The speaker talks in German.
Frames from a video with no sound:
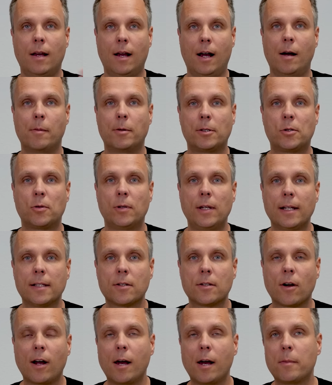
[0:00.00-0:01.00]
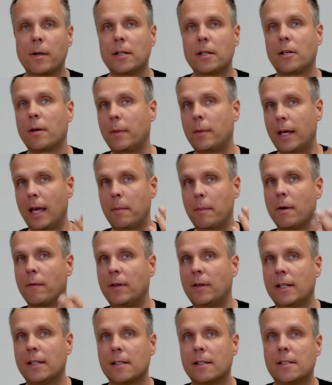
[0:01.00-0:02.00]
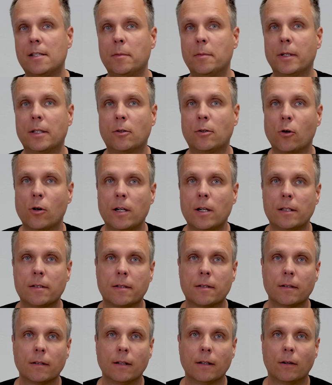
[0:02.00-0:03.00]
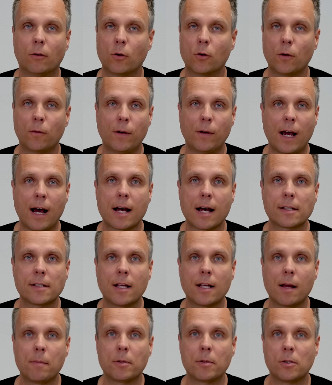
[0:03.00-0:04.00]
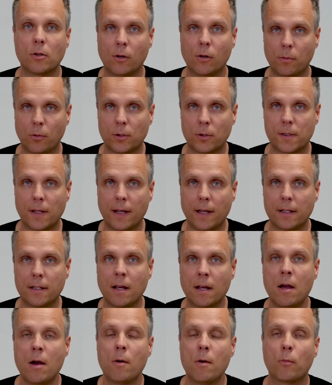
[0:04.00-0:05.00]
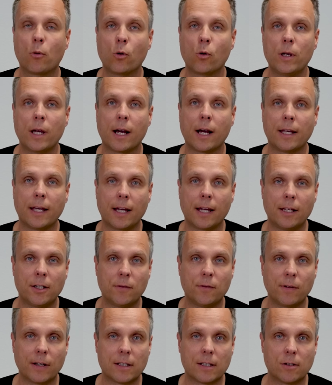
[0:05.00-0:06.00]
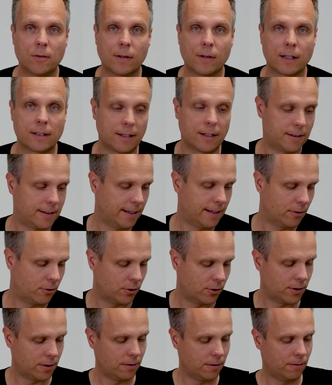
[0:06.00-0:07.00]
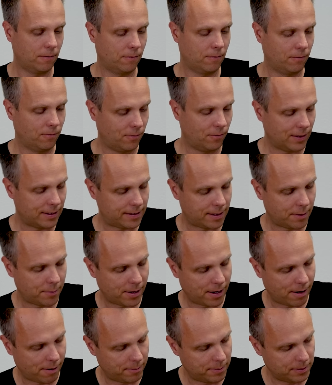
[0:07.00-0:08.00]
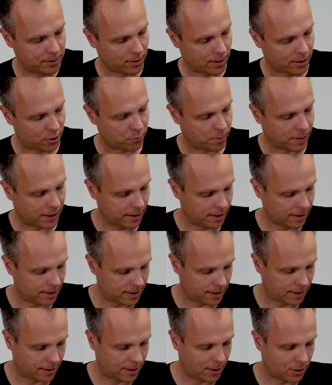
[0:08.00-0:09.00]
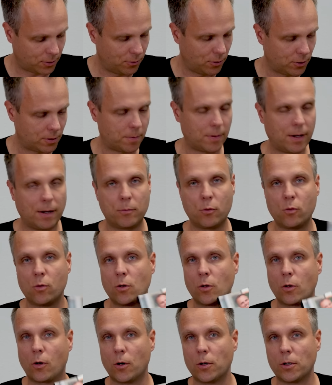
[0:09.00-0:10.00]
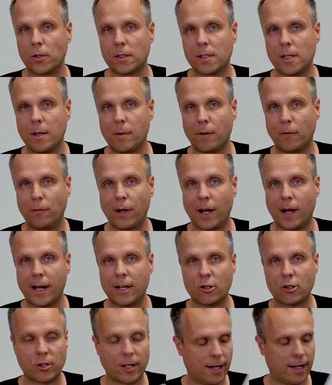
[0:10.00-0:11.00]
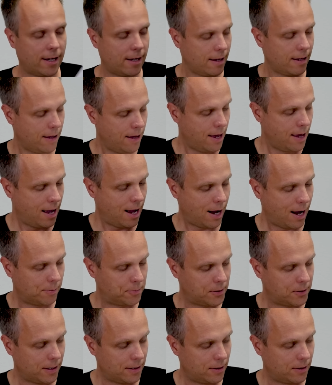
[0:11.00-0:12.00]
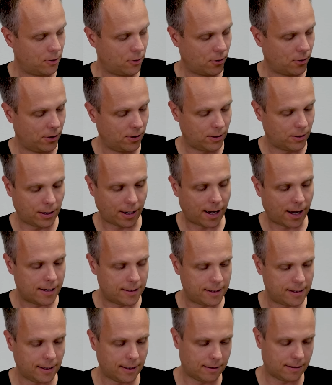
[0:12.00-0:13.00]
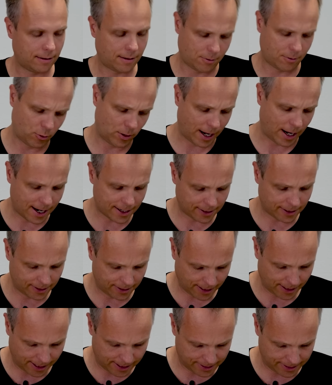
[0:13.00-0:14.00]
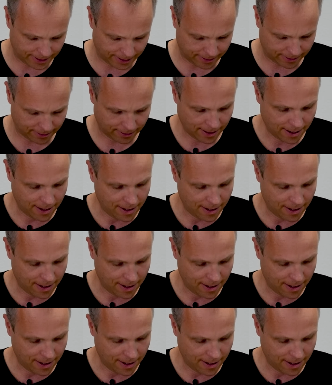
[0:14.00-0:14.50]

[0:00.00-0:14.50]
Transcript: Aber zunächst noch einmal, ich habe eben erwähnt, dass sie mit Gold ungefähr 8,5 bis 9 Prozent pro Jahr jährlichen Wertzuwachs erzielen konnten. Was dabei ja besonders spannend ist, das wird in meinem Buch Gold und Silber für Einsteiger ab Seite 39 oder 38